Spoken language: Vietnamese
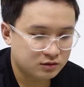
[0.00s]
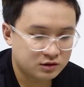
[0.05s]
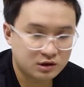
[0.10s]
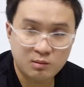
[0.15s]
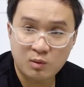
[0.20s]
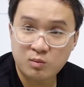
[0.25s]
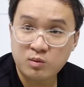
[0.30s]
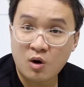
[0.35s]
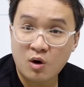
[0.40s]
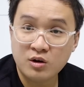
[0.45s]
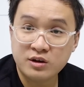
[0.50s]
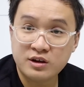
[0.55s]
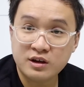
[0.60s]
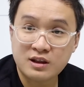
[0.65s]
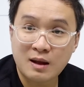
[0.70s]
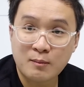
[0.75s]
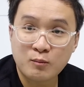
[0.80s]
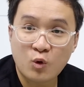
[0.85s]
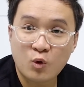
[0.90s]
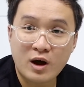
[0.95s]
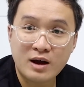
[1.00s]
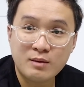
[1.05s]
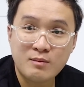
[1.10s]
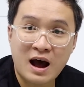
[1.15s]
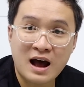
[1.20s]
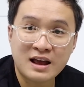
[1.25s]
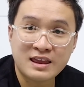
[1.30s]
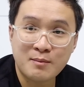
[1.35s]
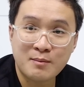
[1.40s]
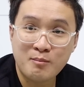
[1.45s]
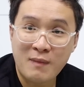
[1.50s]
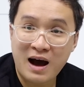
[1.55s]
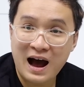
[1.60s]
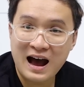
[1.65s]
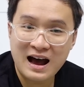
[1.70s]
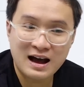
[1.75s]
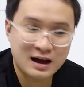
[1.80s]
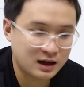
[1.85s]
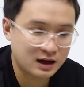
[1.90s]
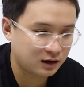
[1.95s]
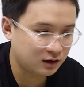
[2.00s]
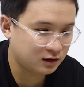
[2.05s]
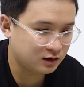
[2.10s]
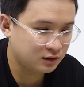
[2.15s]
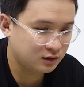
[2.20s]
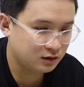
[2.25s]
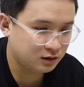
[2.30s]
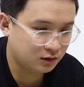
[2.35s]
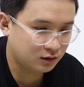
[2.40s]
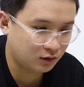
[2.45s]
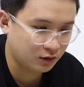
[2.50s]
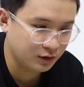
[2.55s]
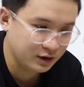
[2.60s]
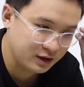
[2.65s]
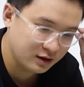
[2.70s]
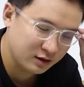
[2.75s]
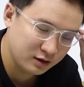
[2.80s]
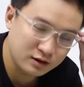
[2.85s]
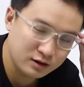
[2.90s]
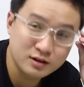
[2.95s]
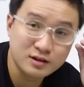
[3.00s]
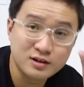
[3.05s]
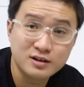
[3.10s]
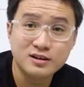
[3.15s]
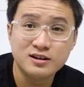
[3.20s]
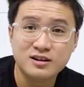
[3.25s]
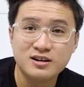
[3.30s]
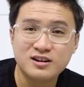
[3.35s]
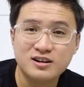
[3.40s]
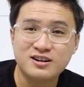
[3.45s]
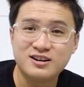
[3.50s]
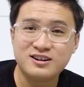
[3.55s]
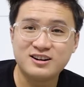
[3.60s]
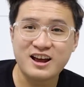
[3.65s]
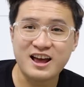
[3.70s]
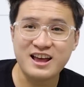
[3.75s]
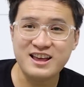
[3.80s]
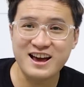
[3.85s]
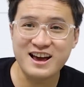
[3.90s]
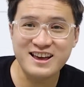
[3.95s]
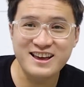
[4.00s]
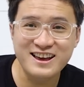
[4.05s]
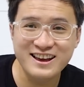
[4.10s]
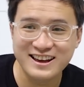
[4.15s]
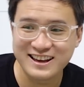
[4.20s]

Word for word: Vậy một đôi chỉ tầm khoảng 330 à Ui để vậy